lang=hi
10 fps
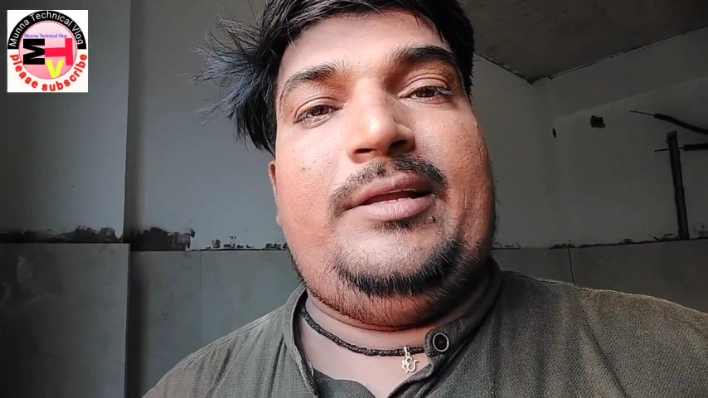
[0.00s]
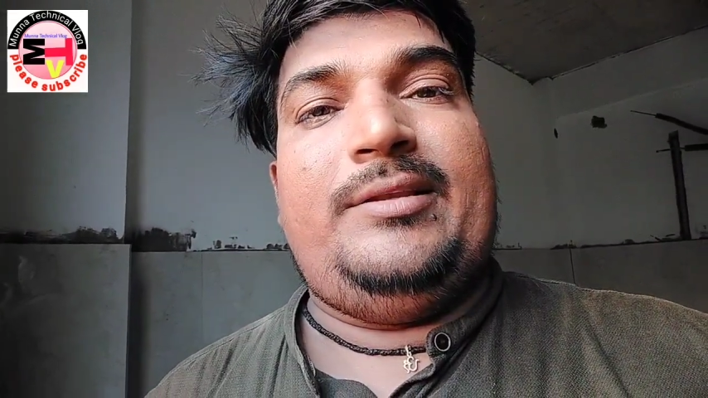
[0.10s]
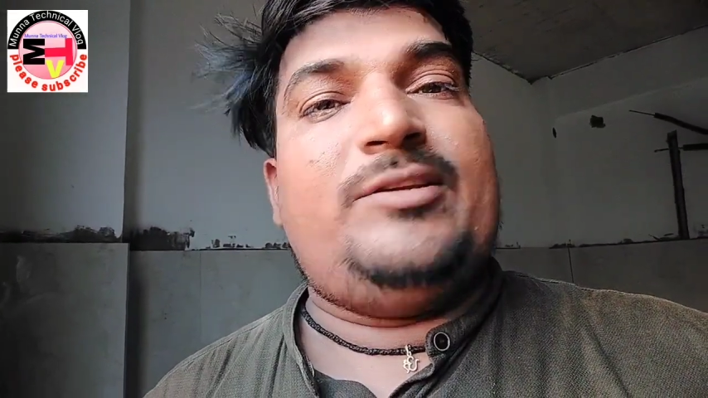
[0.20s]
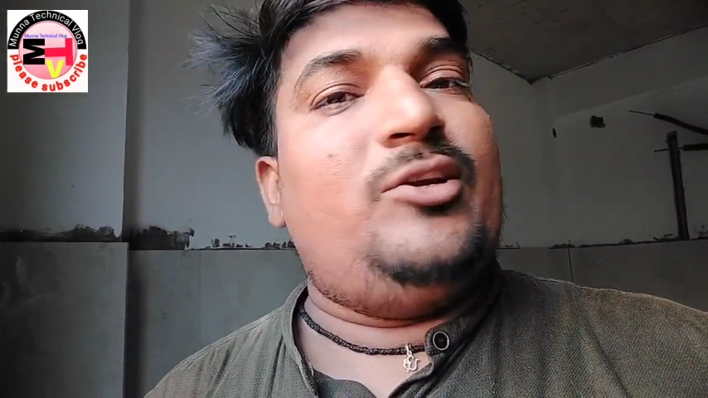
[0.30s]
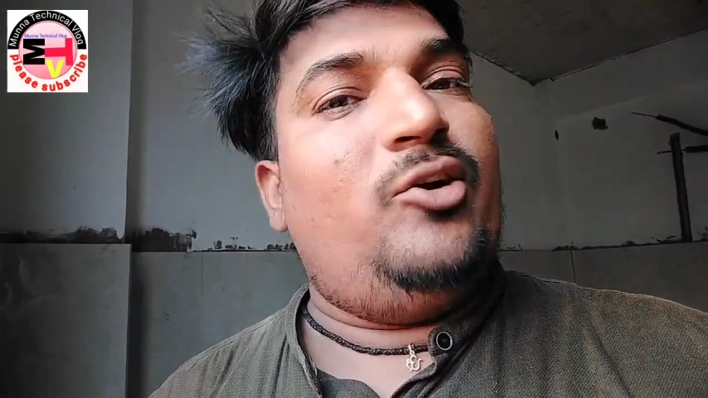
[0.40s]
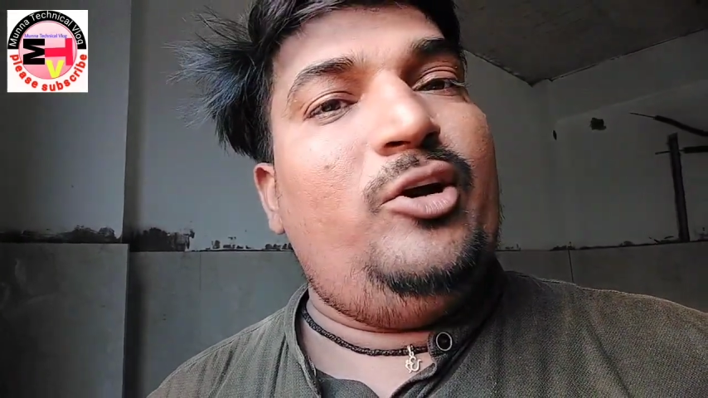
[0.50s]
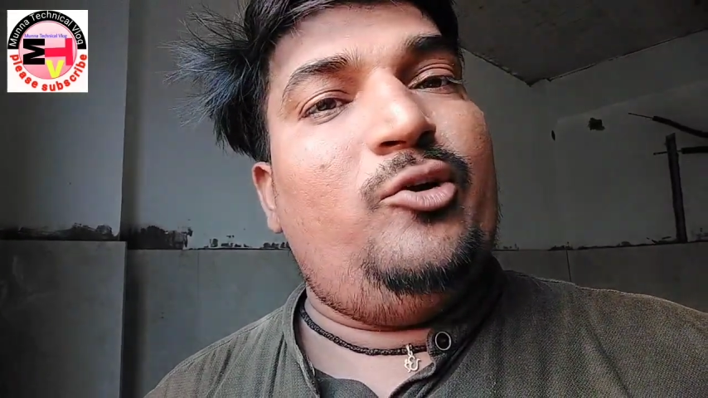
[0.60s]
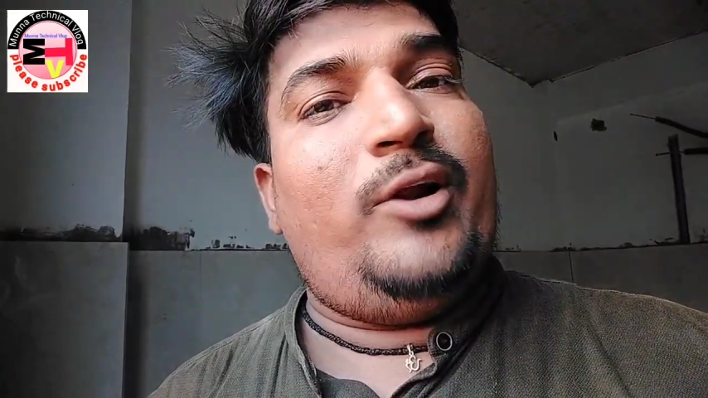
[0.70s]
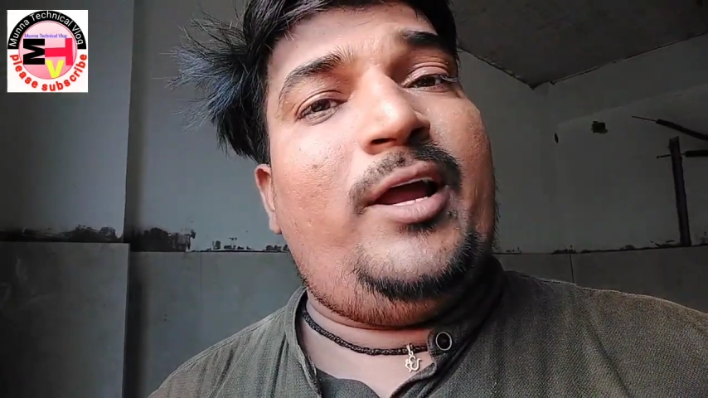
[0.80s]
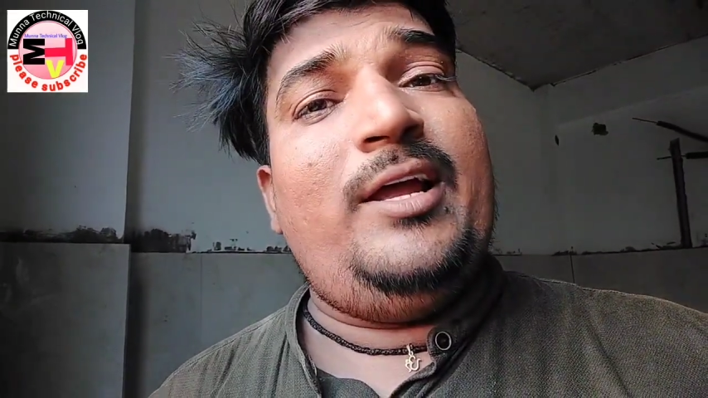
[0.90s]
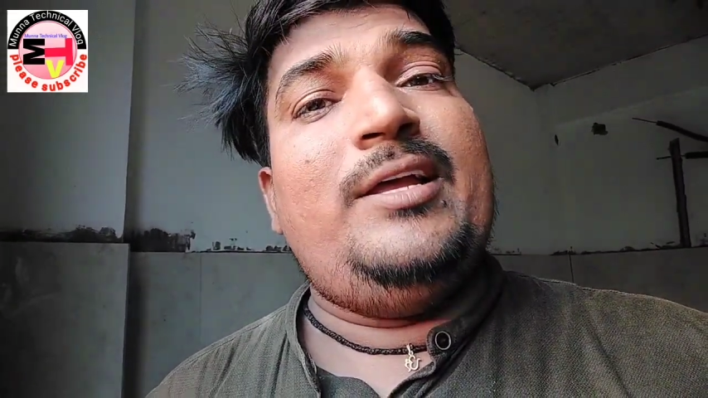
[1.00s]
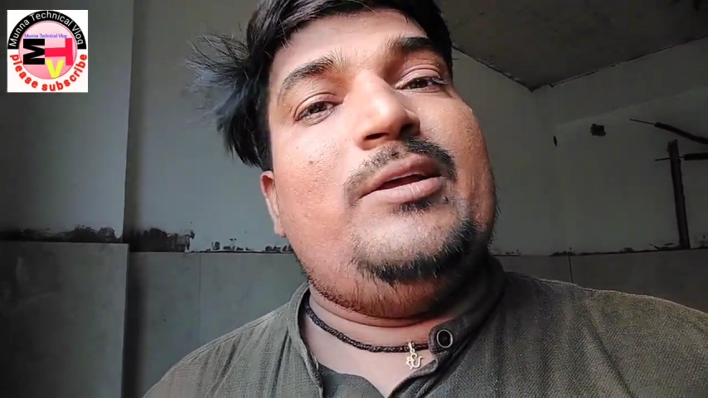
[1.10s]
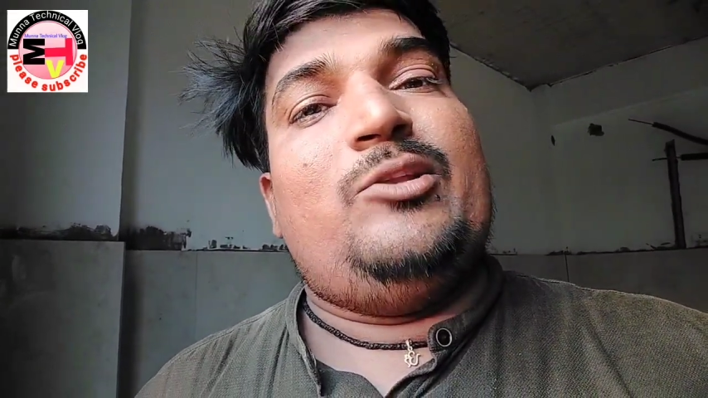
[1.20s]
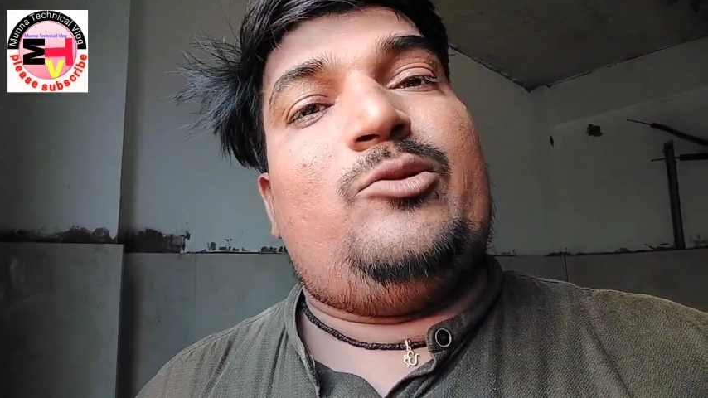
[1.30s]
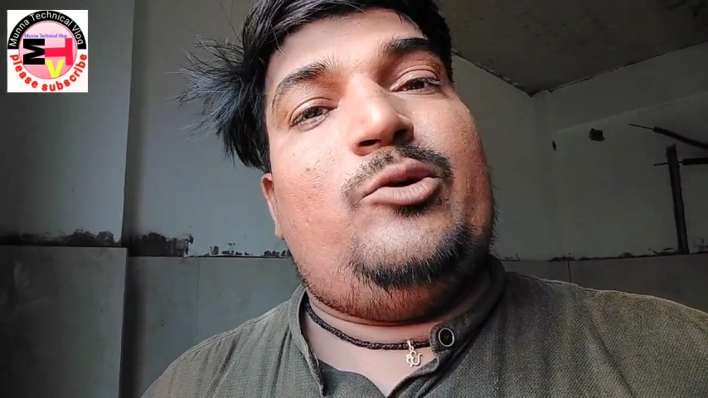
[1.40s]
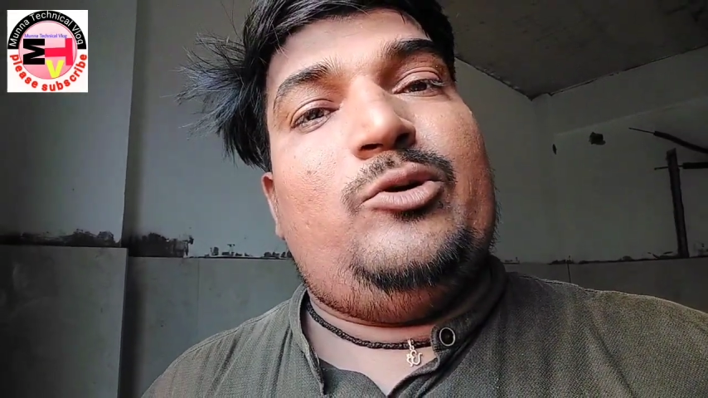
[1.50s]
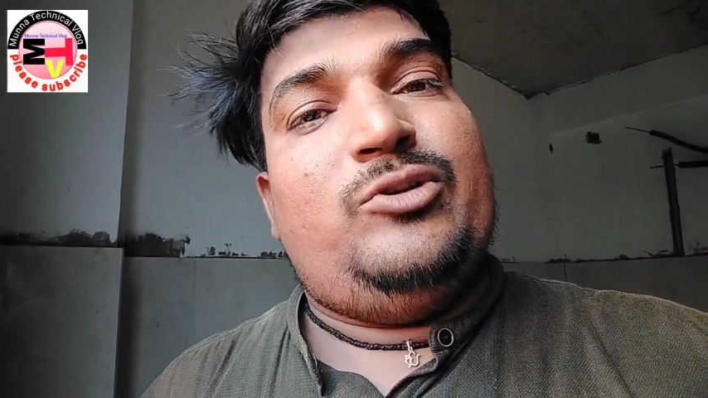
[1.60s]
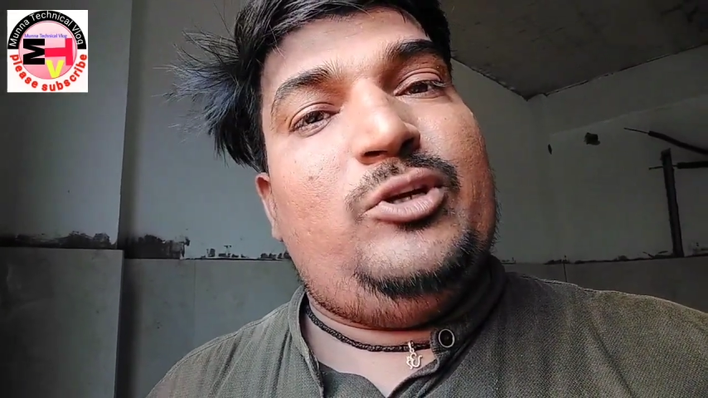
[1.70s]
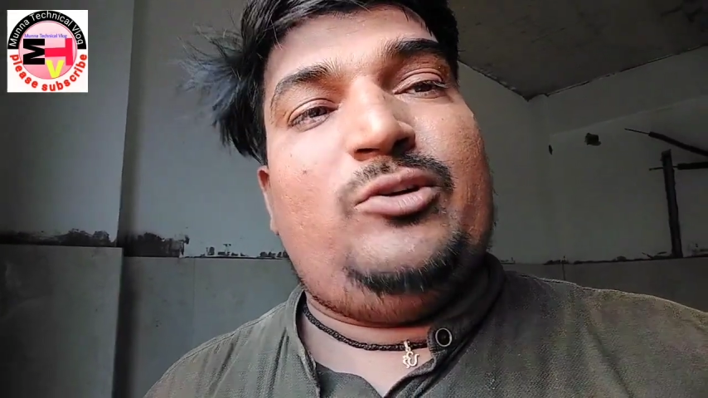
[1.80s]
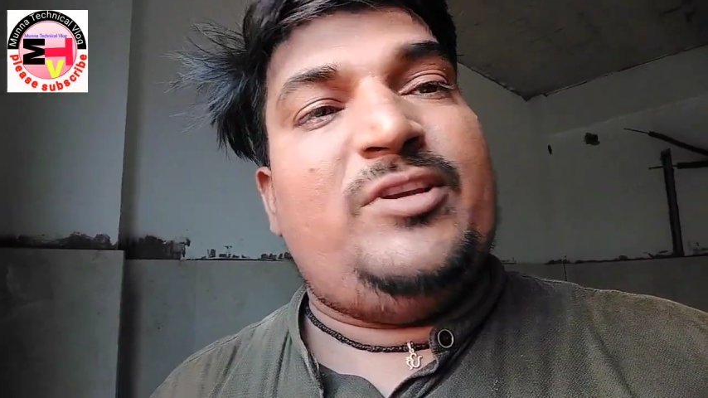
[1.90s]
जैसे नौ इंडोर है तो
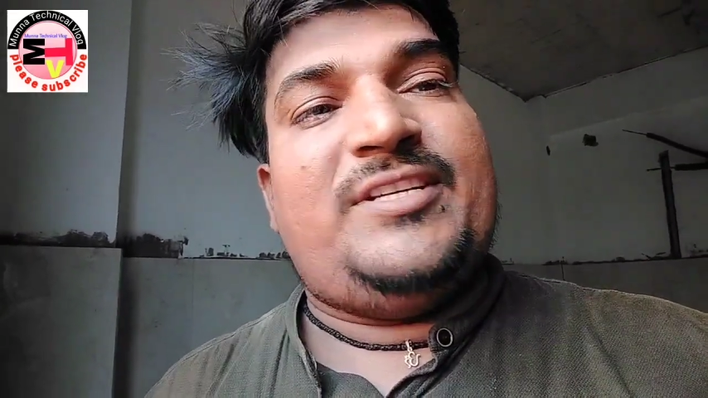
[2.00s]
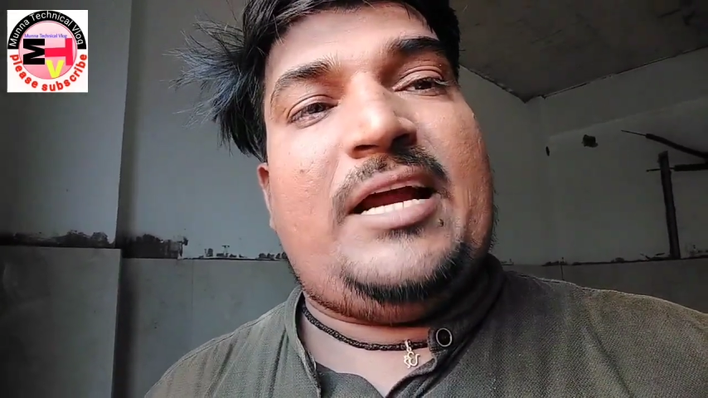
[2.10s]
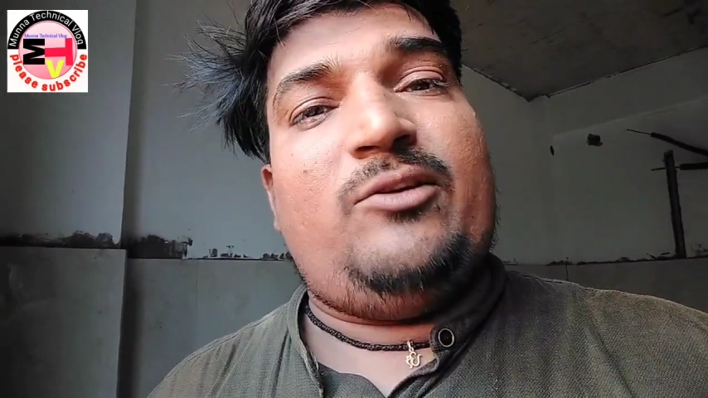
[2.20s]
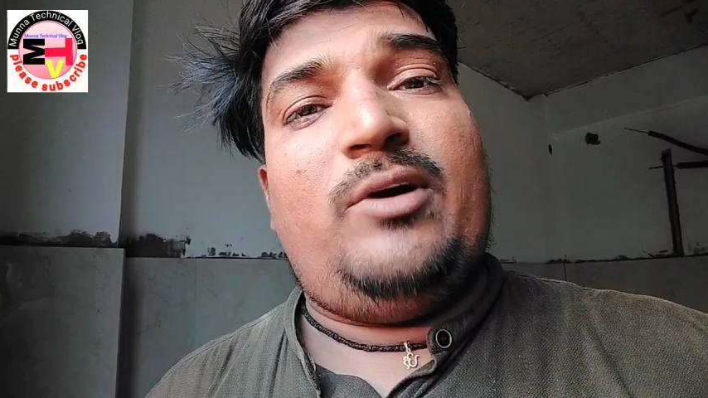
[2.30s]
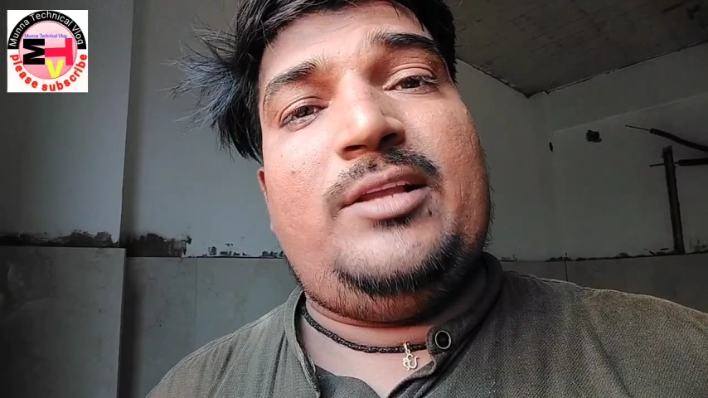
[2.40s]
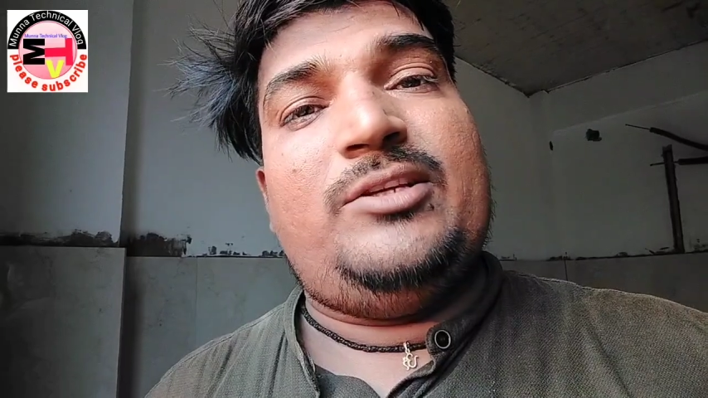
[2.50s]
जीरो से स्टार्ट होगा